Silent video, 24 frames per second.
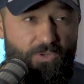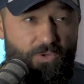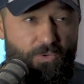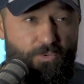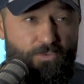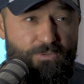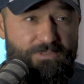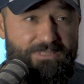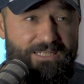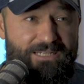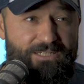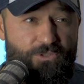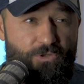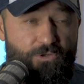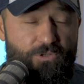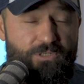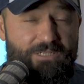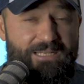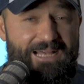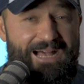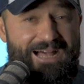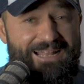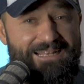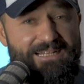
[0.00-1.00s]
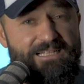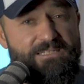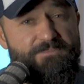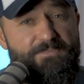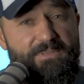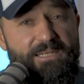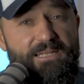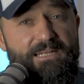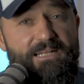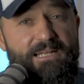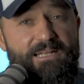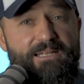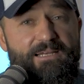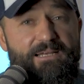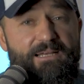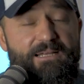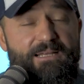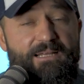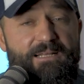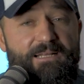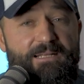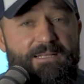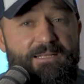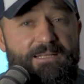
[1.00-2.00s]
und dann doch anders miteinander
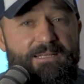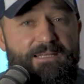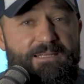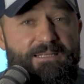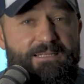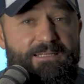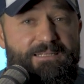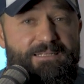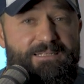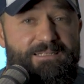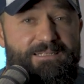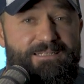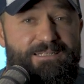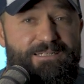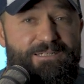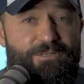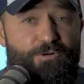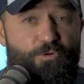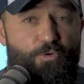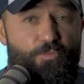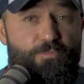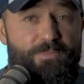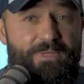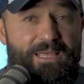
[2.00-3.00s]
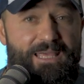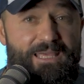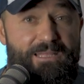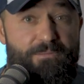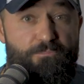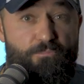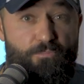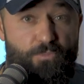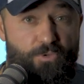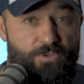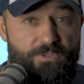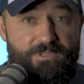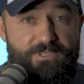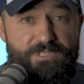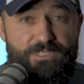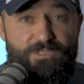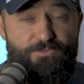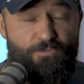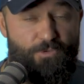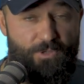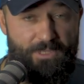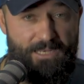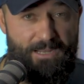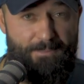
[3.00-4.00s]
äh, umgehen muss,
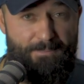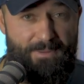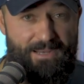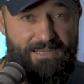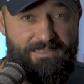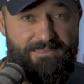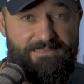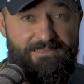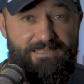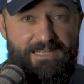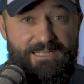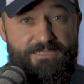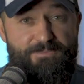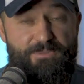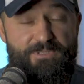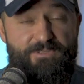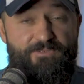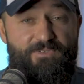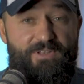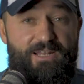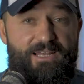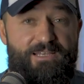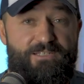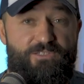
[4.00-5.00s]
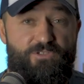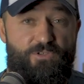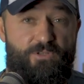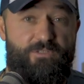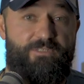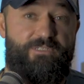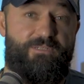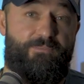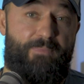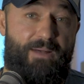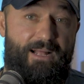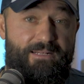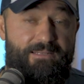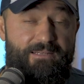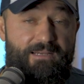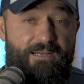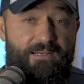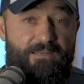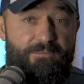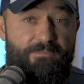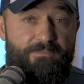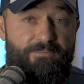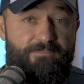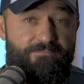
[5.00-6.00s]
gezwungenermaßen, als man es vielleicht sonst im
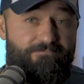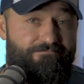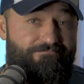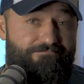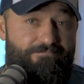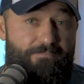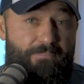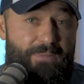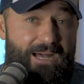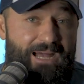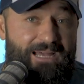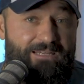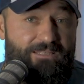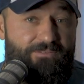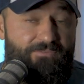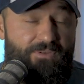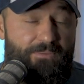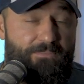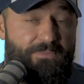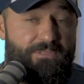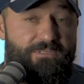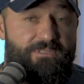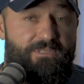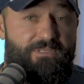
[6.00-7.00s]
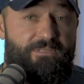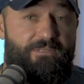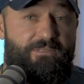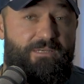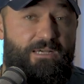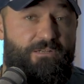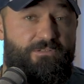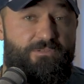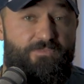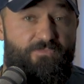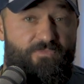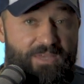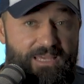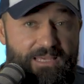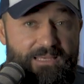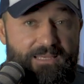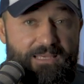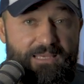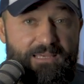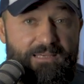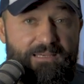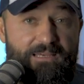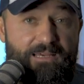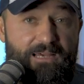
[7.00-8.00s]
Alltag macht, wenn man sich aus dem Weg
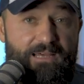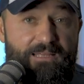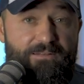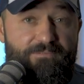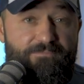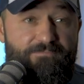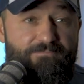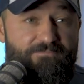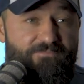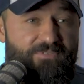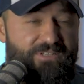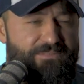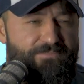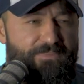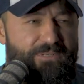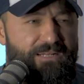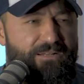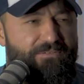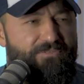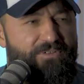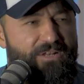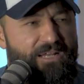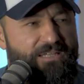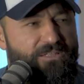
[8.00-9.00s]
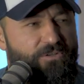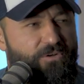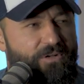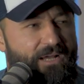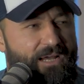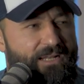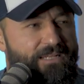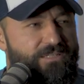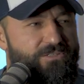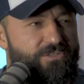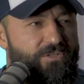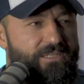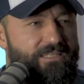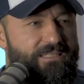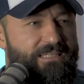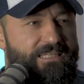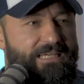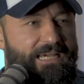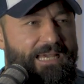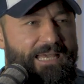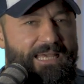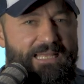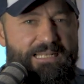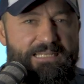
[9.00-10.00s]
gehen kann, was man dann vielleicht auch gar nicht so
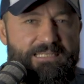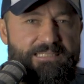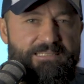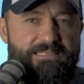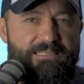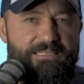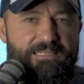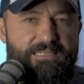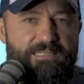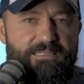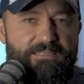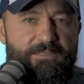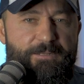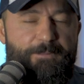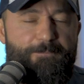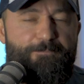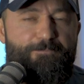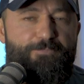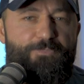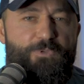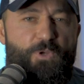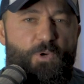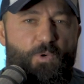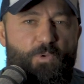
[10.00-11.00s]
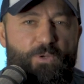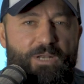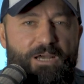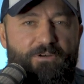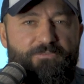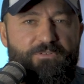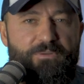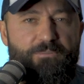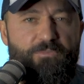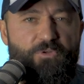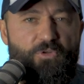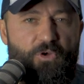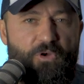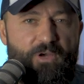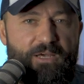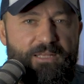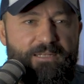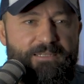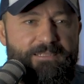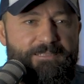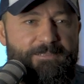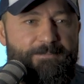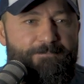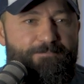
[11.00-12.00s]
richtig realisiert. Und auf einem
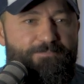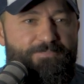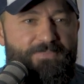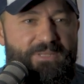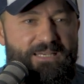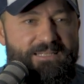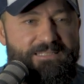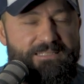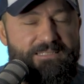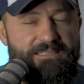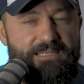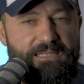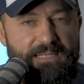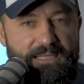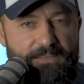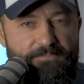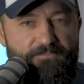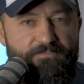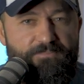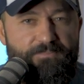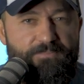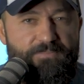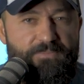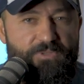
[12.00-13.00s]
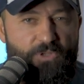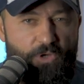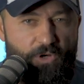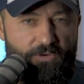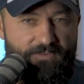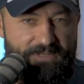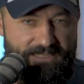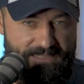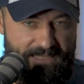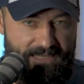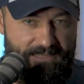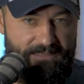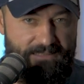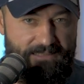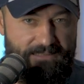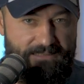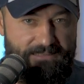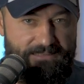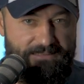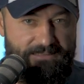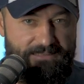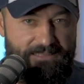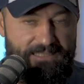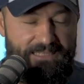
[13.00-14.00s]
Turn ist es dann eben doch was
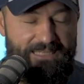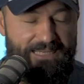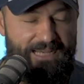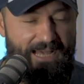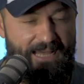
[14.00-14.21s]
anderes. Ich